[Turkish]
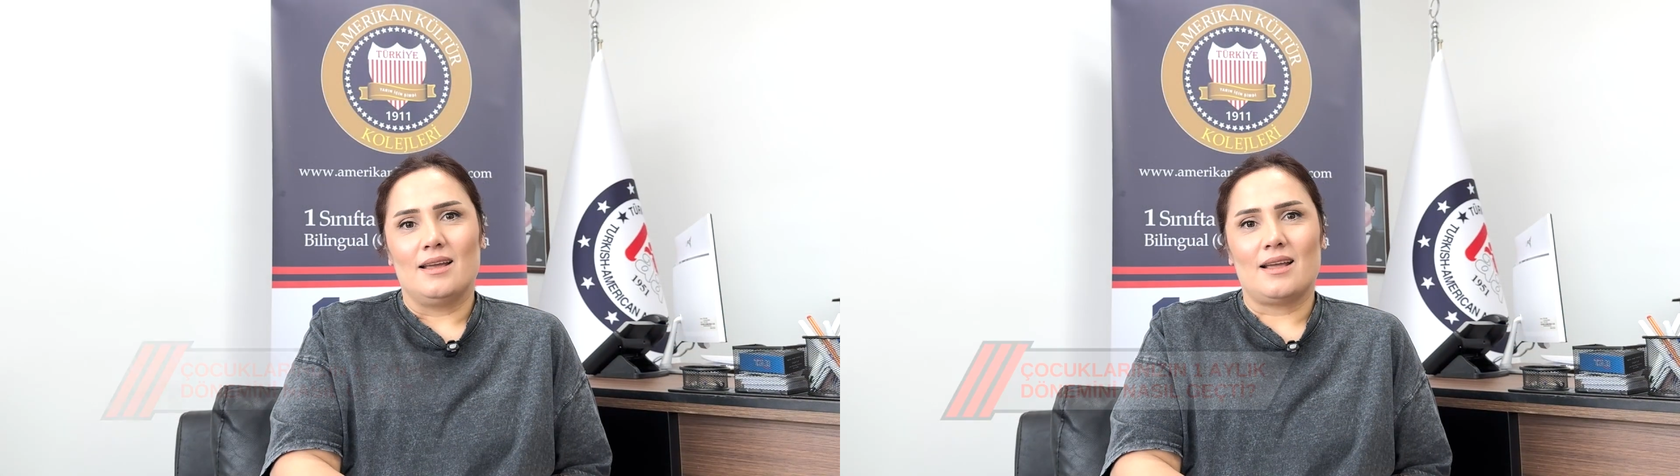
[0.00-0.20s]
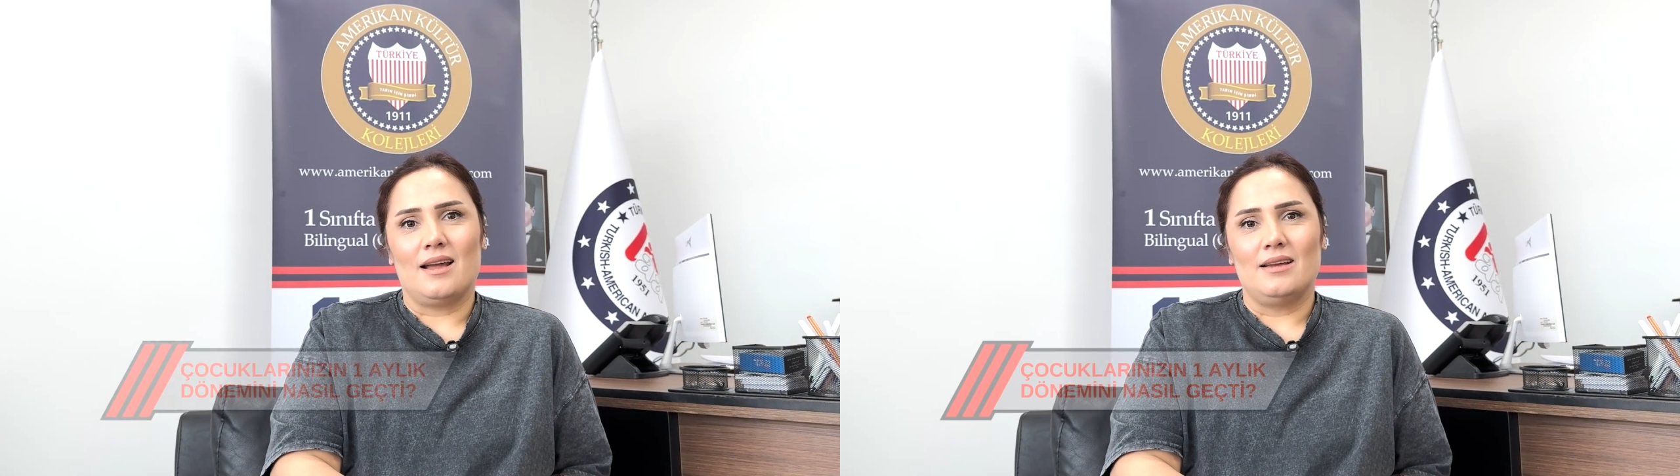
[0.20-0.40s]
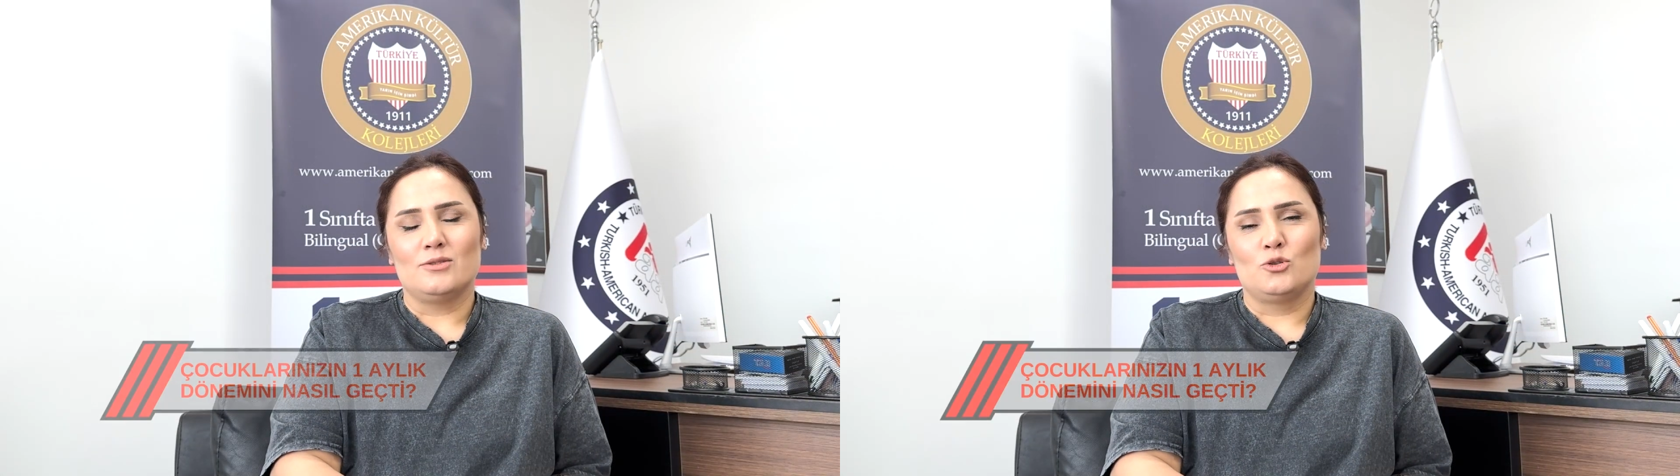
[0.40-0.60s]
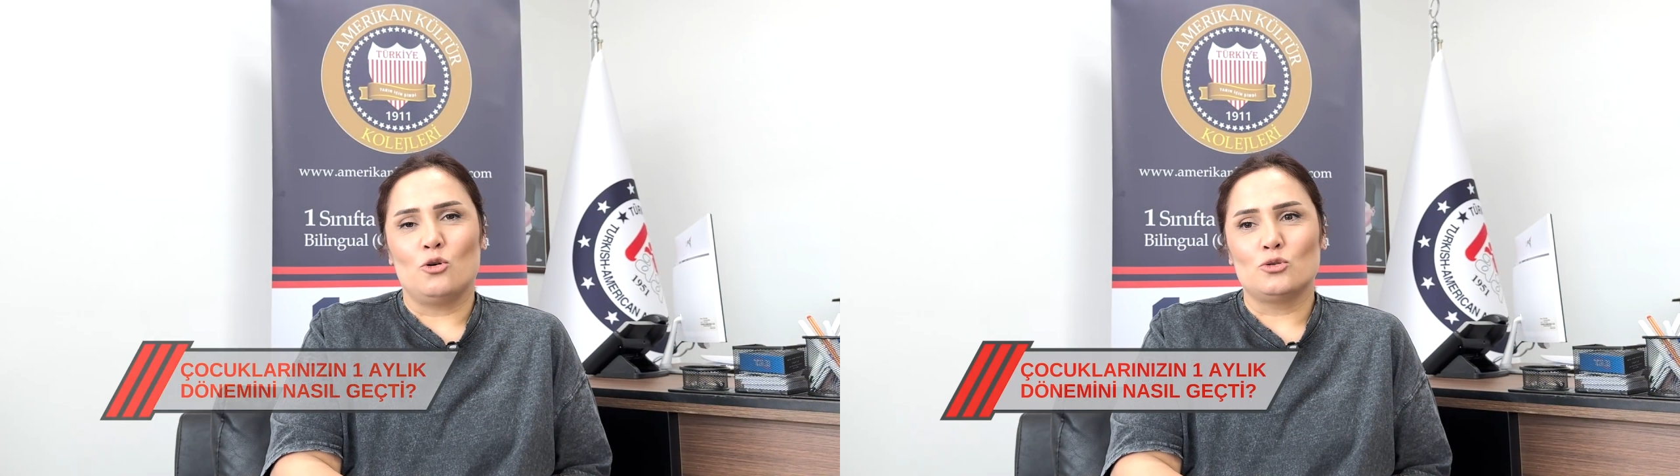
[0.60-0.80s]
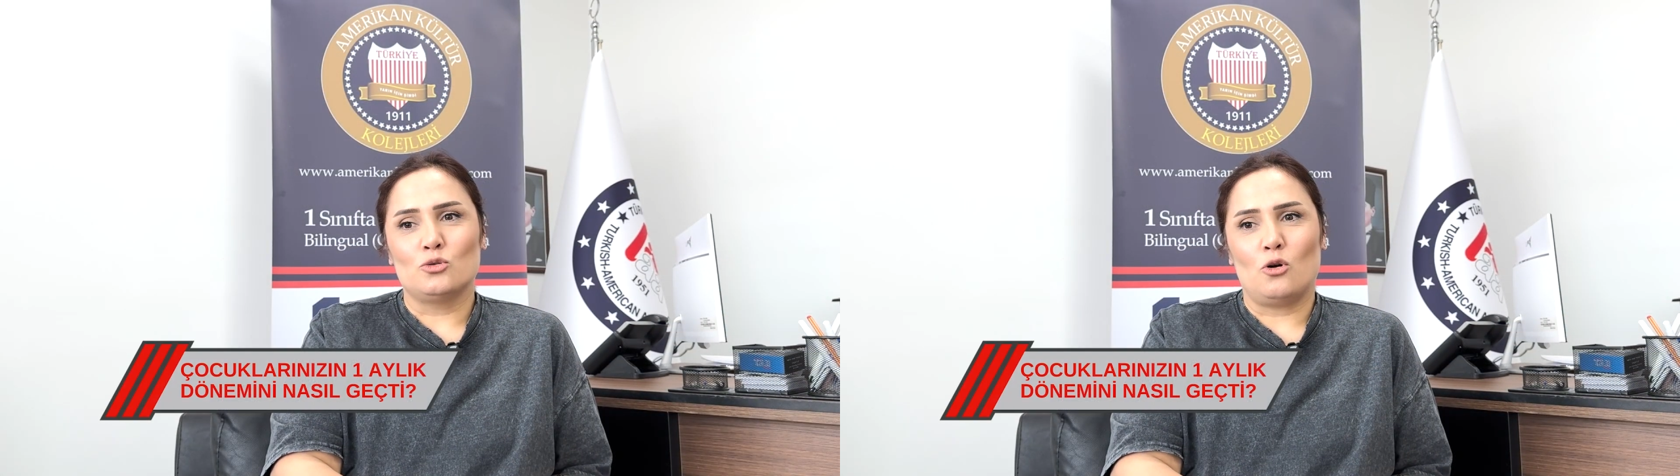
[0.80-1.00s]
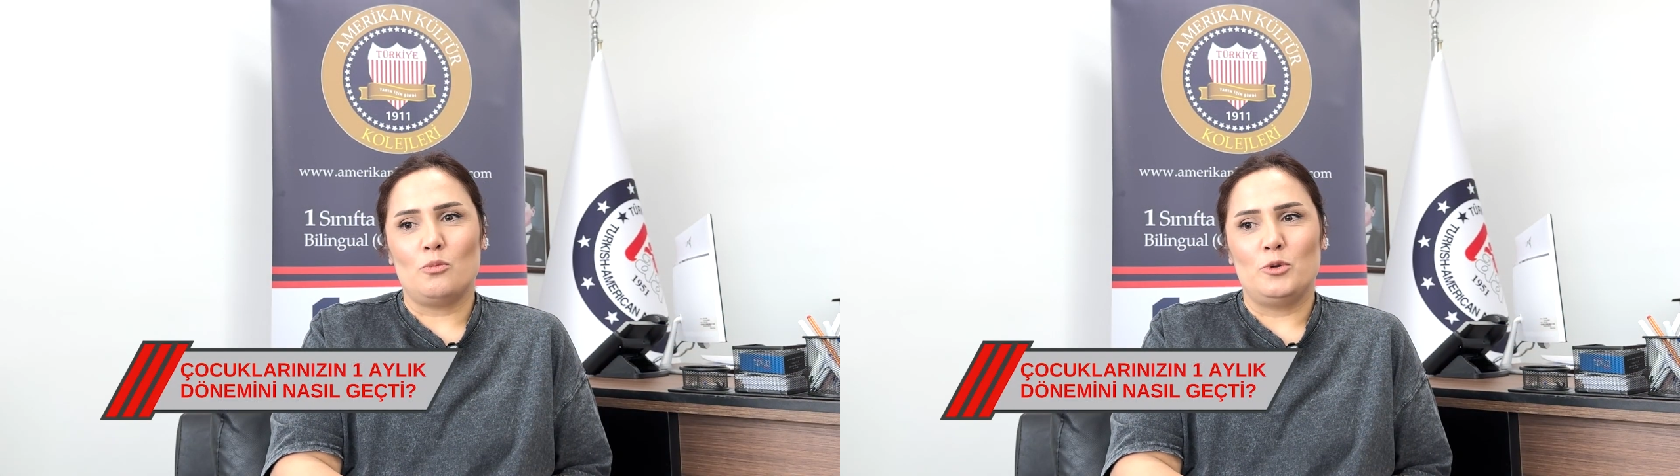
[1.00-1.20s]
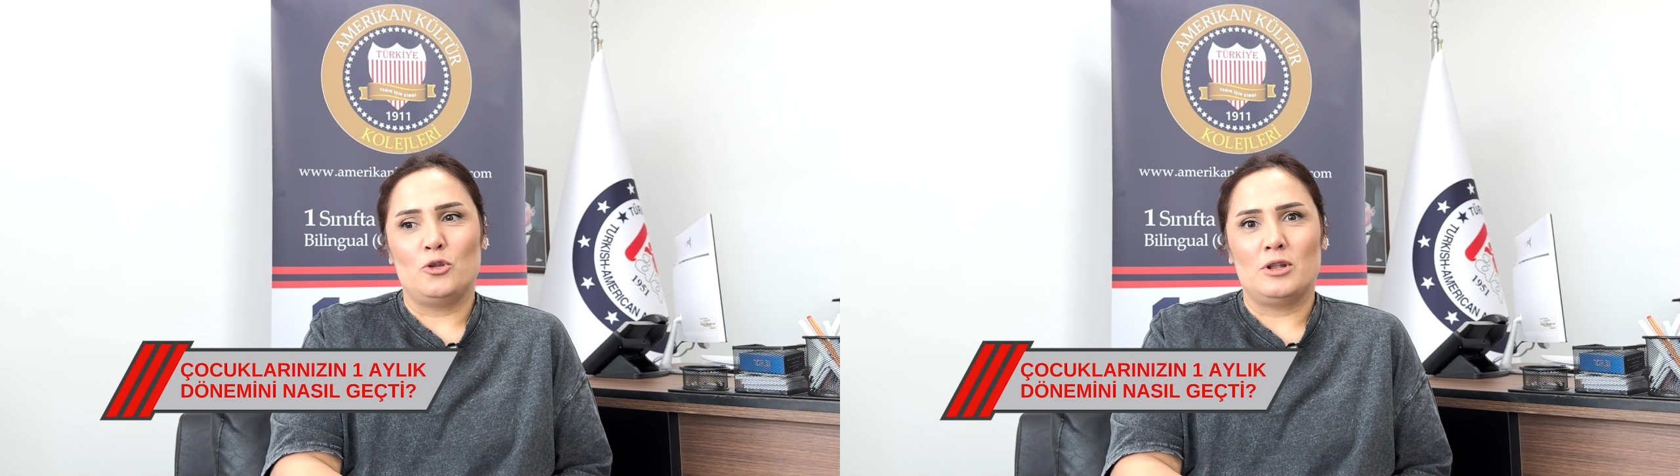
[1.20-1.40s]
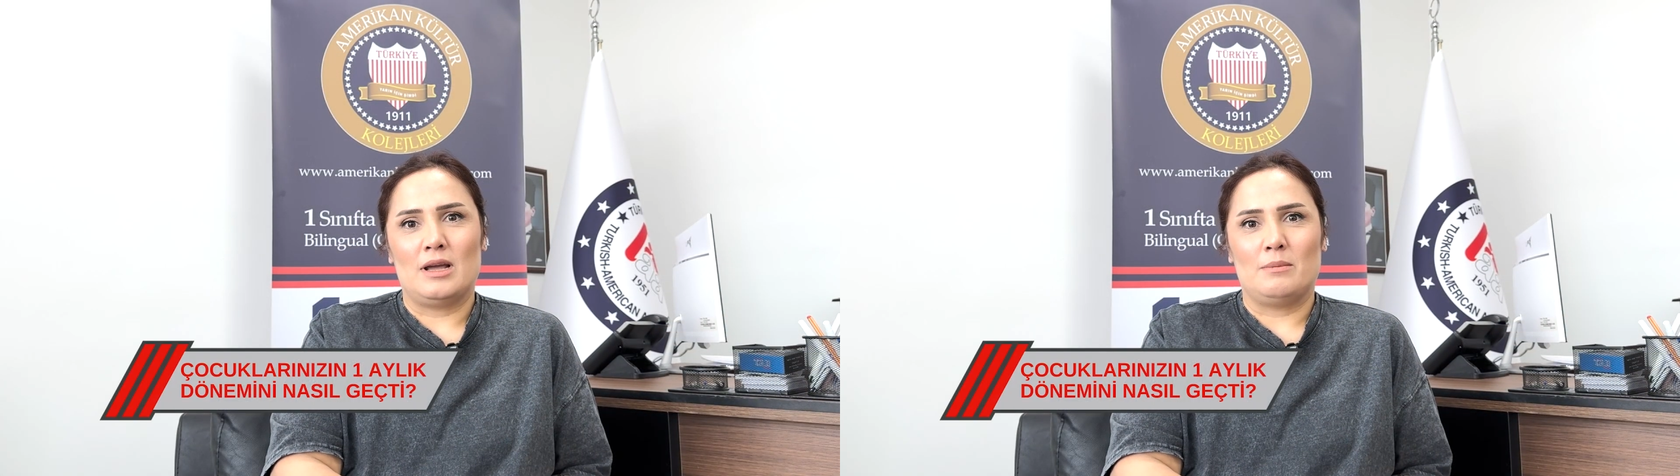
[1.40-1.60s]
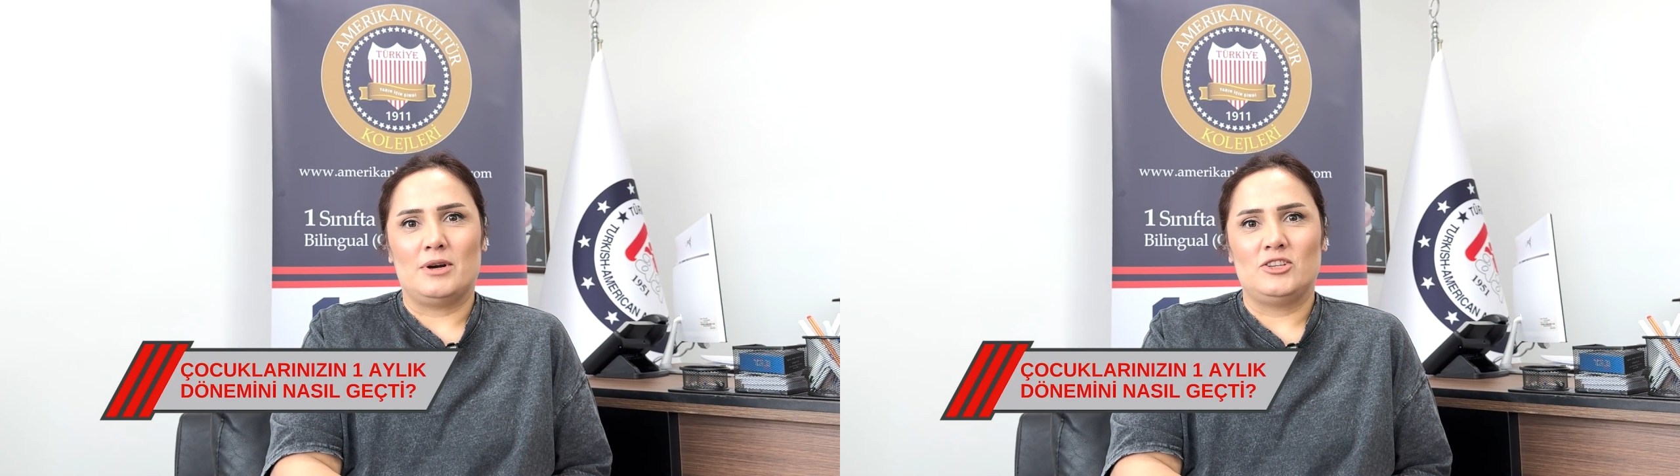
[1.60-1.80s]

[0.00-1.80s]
Yani çok zor bir dönem